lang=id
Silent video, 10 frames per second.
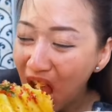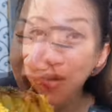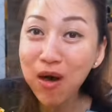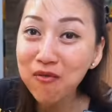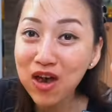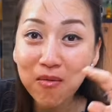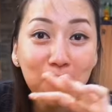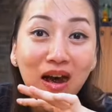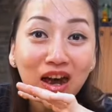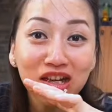Maaf ya,
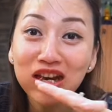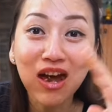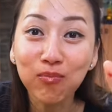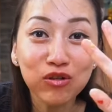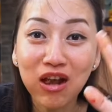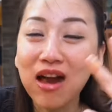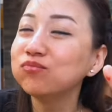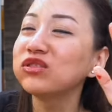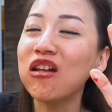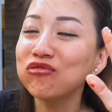makan ini nggak bisa
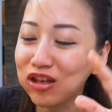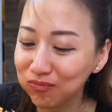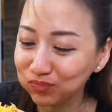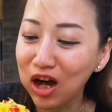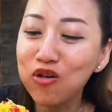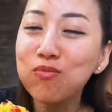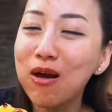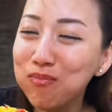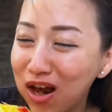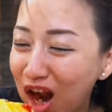cantik, harus
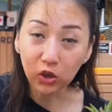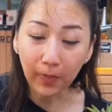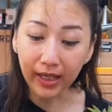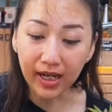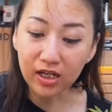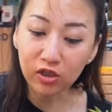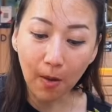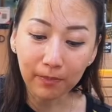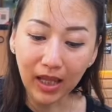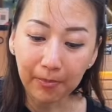barbar. Cobain ya,
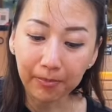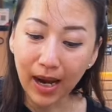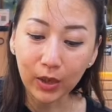somtam by